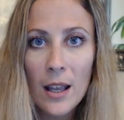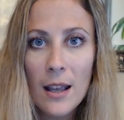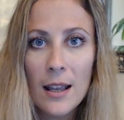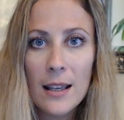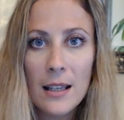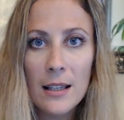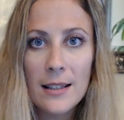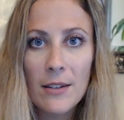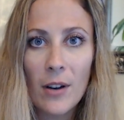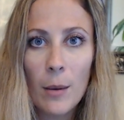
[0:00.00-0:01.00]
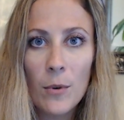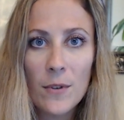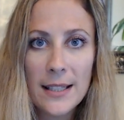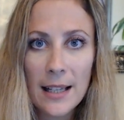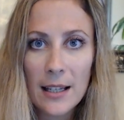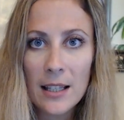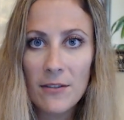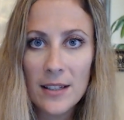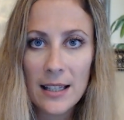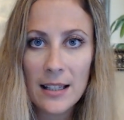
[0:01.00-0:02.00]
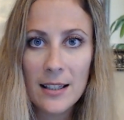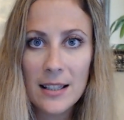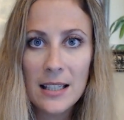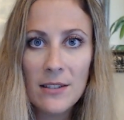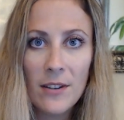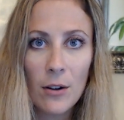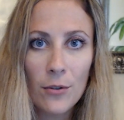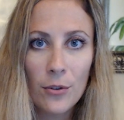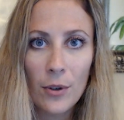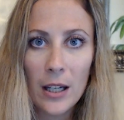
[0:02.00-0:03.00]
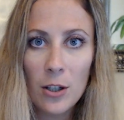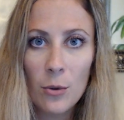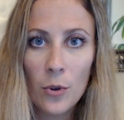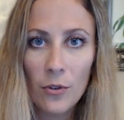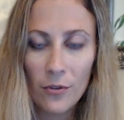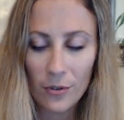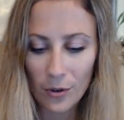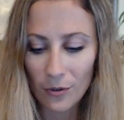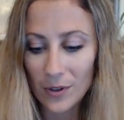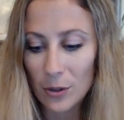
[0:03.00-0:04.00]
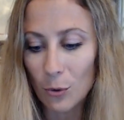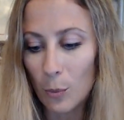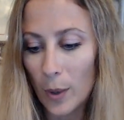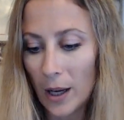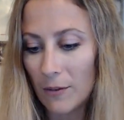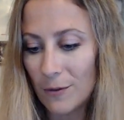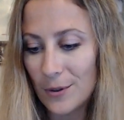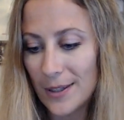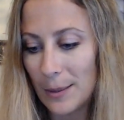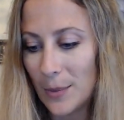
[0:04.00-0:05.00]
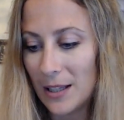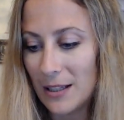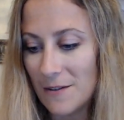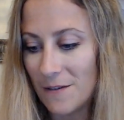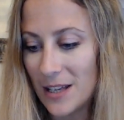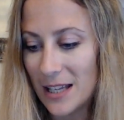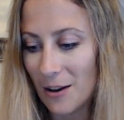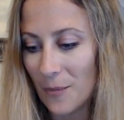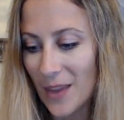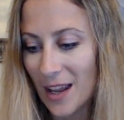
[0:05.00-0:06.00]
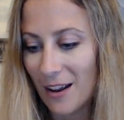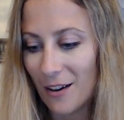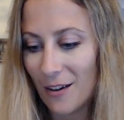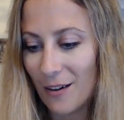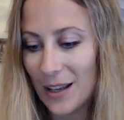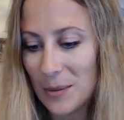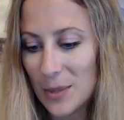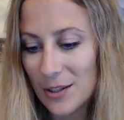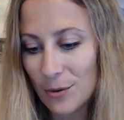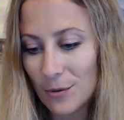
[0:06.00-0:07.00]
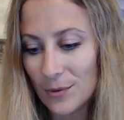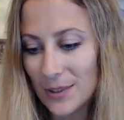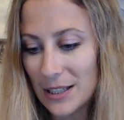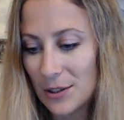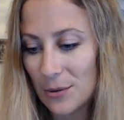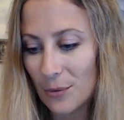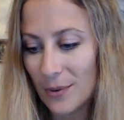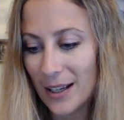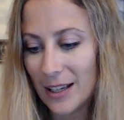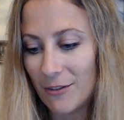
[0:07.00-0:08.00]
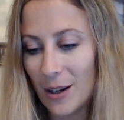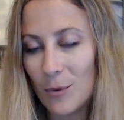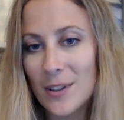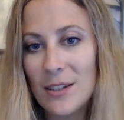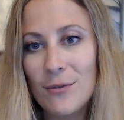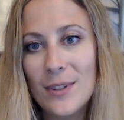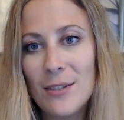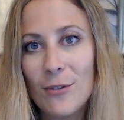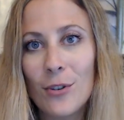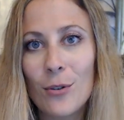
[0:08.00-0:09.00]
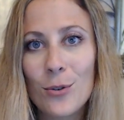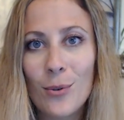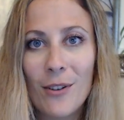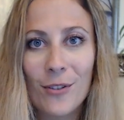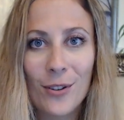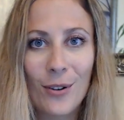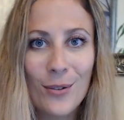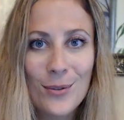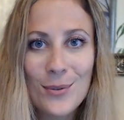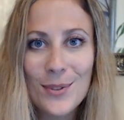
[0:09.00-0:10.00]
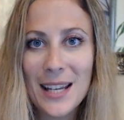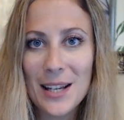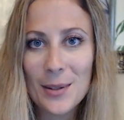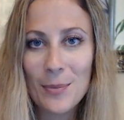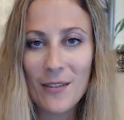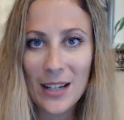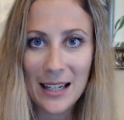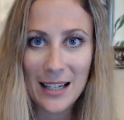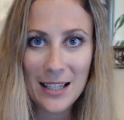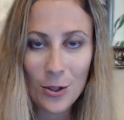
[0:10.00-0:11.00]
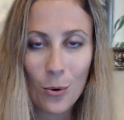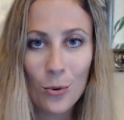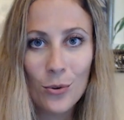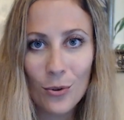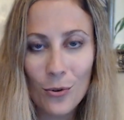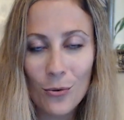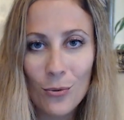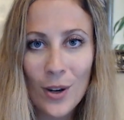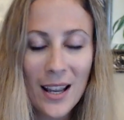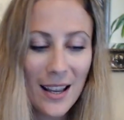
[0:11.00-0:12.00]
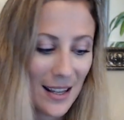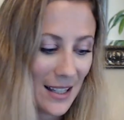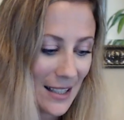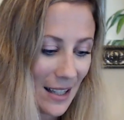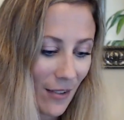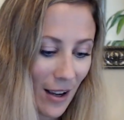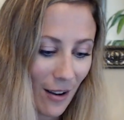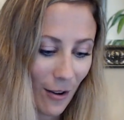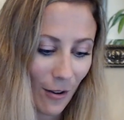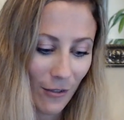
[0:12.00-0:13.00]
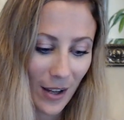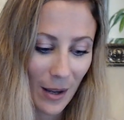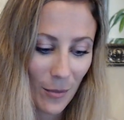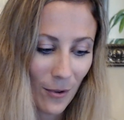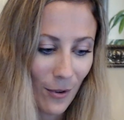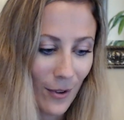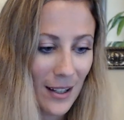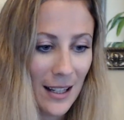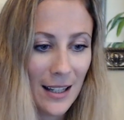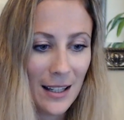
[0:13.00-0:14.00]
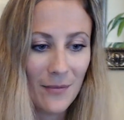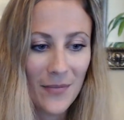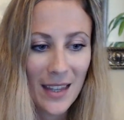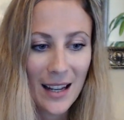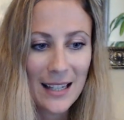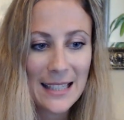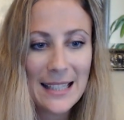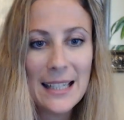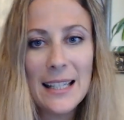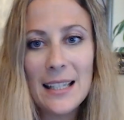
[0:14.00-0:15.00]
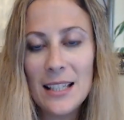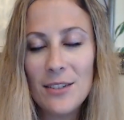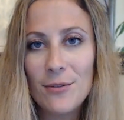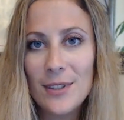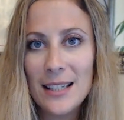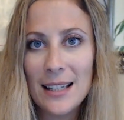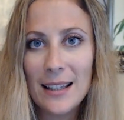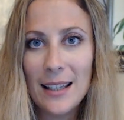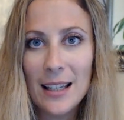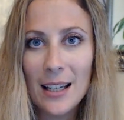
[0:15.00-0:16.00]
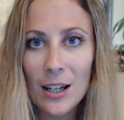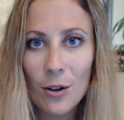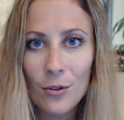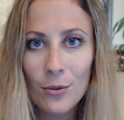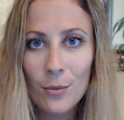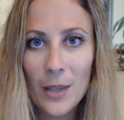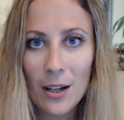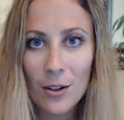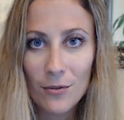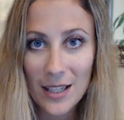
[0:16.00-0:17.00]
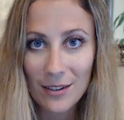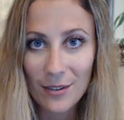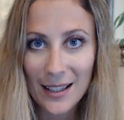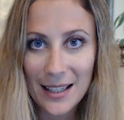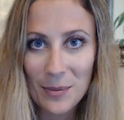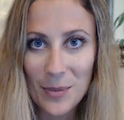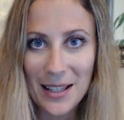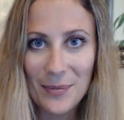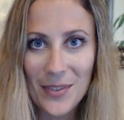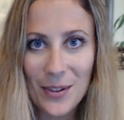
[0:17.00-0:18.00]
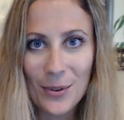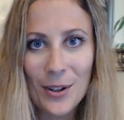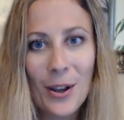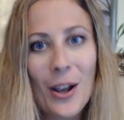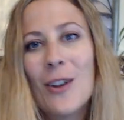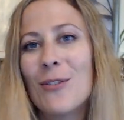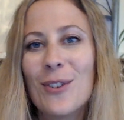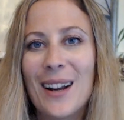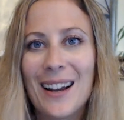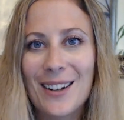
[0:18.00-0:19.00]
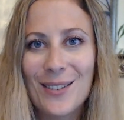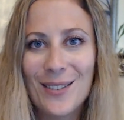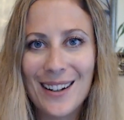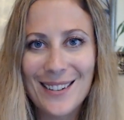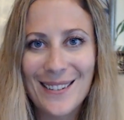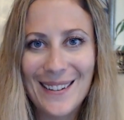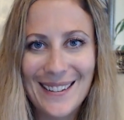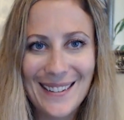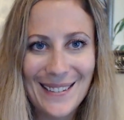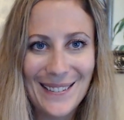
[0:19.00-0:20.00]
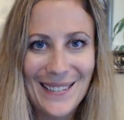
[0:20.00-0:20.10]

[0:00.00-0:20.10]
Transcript: Et c'est vraiment ça qui fait cette différence, ce rayonnement dans votre vie. Donc bravo, c'est magnifique. Euh, aimez sans condition et vraiment diffusez votre joie, votre enthousiasme avec les gens autour de vous. Et ça va euh, vraiment les, les aider à diffuser cette égrégore de lumière que vous êtes en train d'émaner. Donc voilà, congratulations,